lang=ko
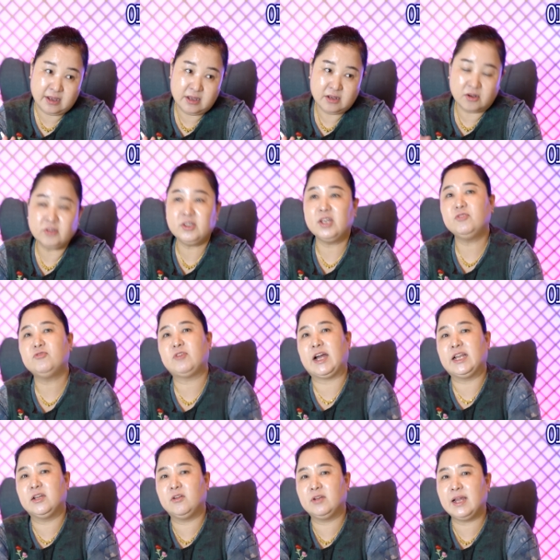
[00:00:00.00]
아, 커튼으로 아,
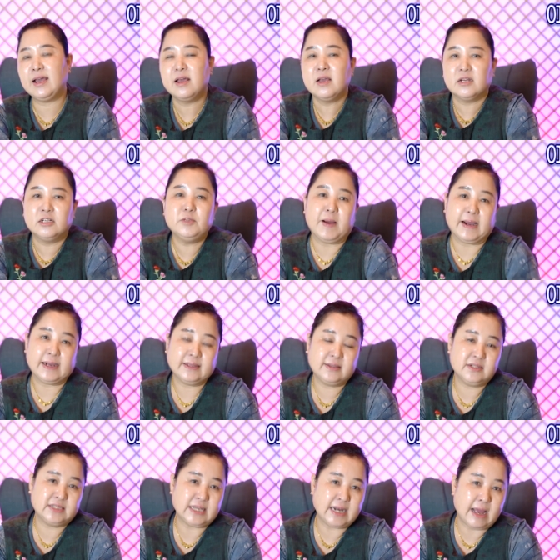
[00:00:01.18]
가리거나 아그
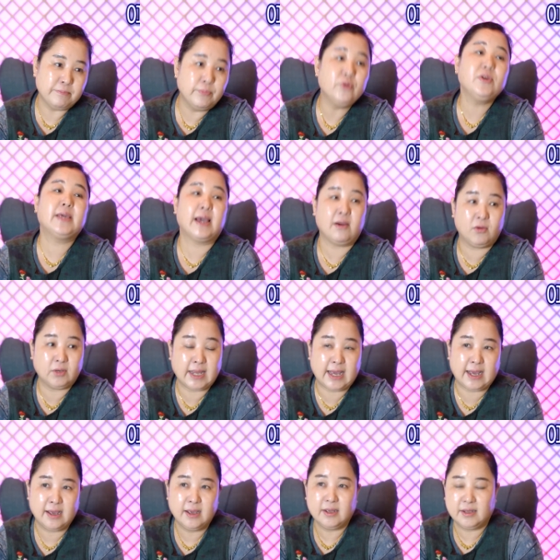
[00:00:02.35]
바깥을 잘 안 보이게
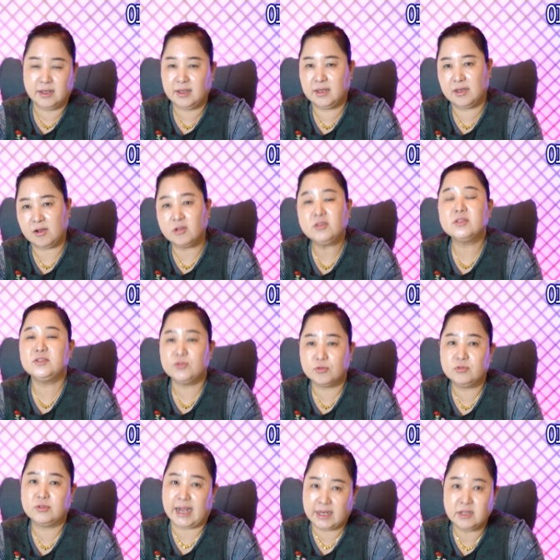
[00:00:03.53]
하거나 음. 예, 이게 커튼
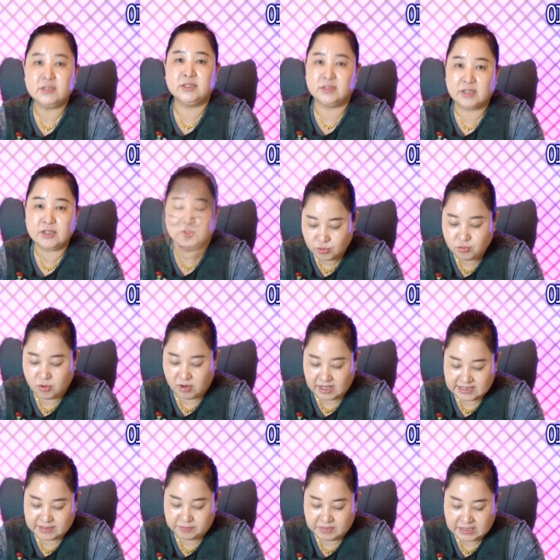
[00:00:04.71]
쪽으로 가려지는 게 좋은 것
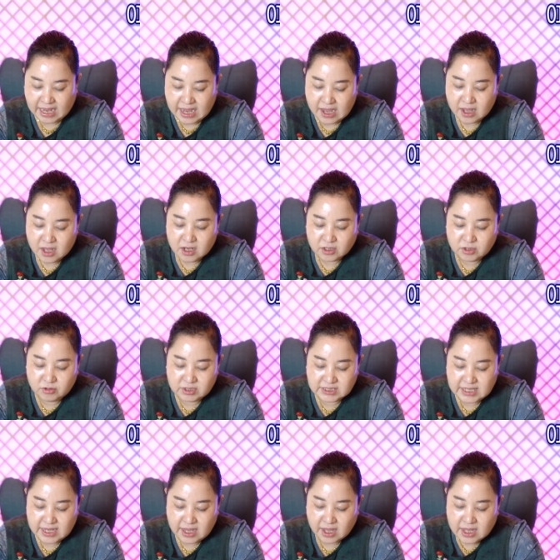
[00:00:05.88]
같습니다. 그리고
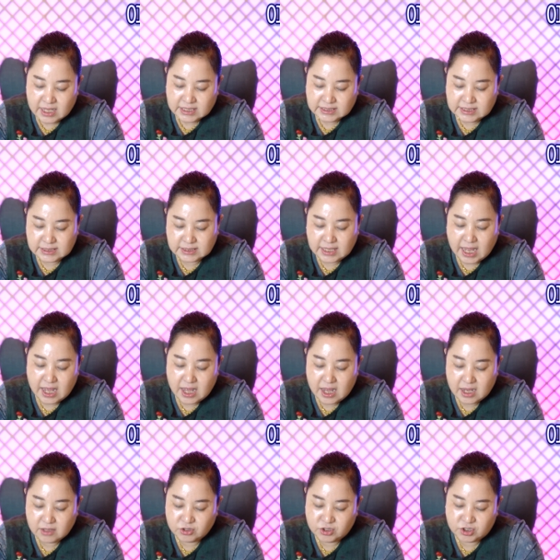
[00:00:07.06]
이제
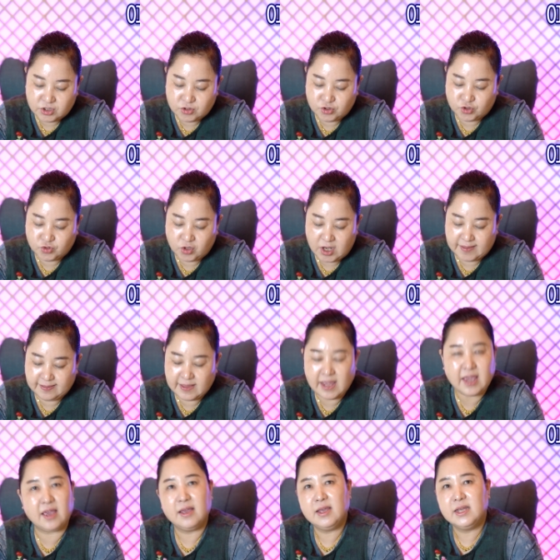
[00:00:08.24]
식탁 위치도
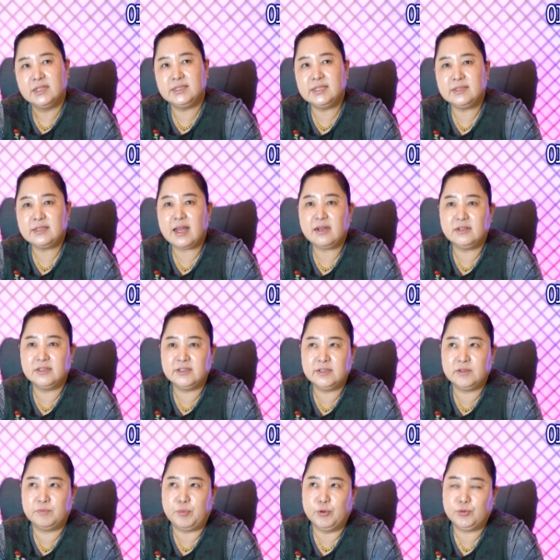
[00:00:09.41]
중요한데
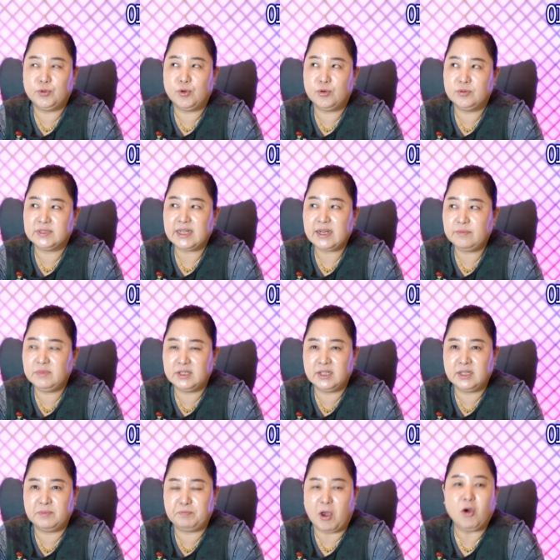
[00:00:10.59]
식탁은 보통
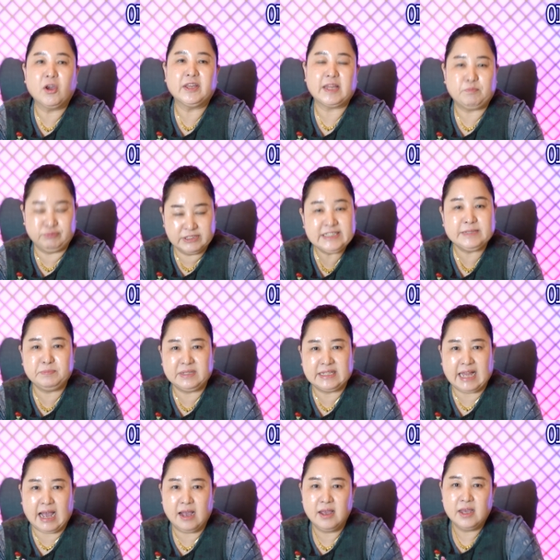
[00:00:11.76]
사람들이 벽에다
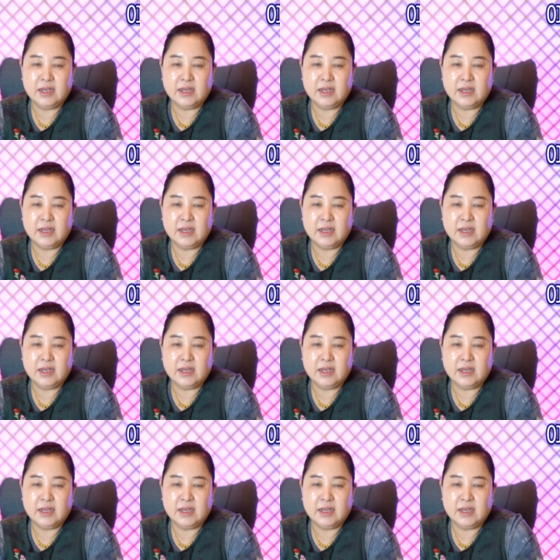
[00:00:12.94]
붙입니다.